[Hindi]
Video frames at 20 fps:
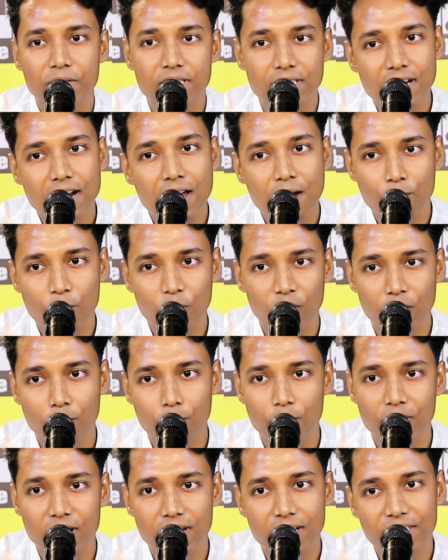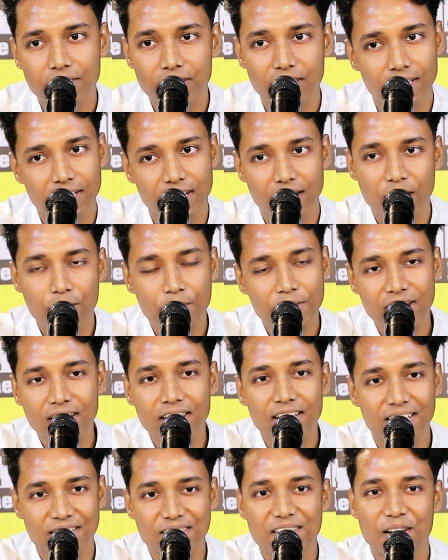मिसरा मुकम्मल इश्क का
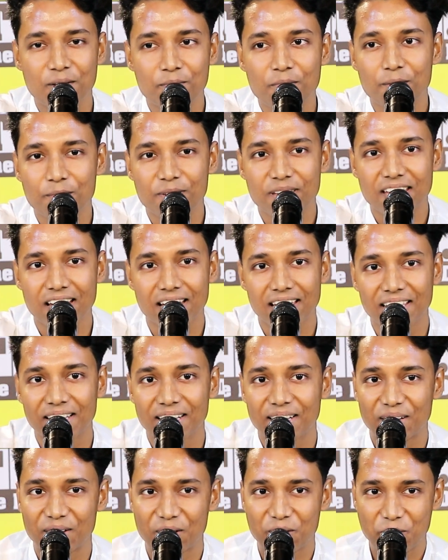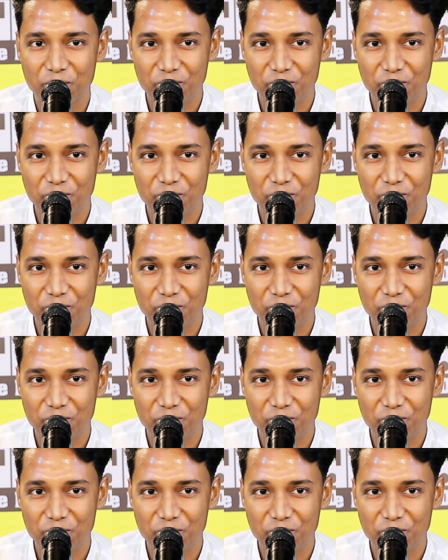मेरी गज़ल में भी आएगा